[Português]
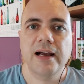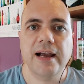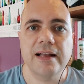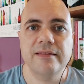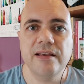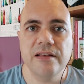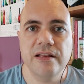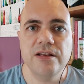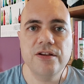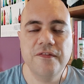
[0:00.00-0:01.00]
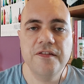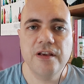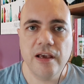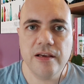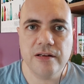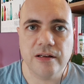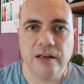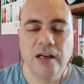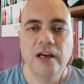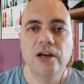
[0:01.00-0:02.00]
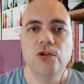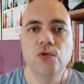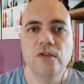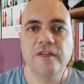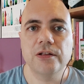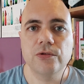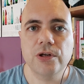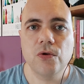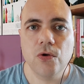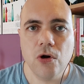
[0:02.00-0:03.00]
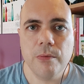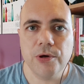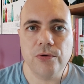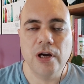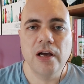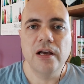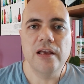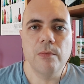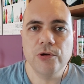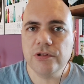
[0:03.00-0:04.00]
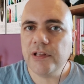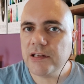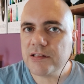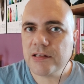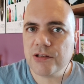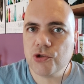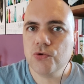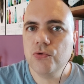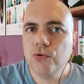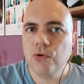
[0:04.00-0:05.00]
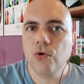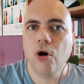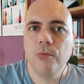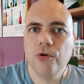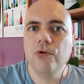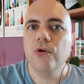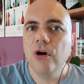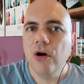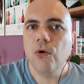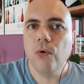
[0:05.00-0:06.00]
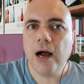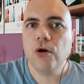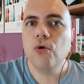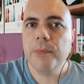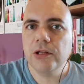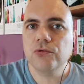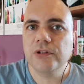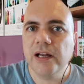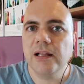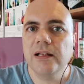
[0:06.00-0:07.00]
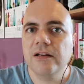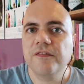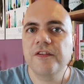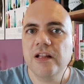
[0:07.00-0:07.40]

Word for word: Caterine Vieira no Valor Econômico e é muito interessante o, como o argumento dela, na,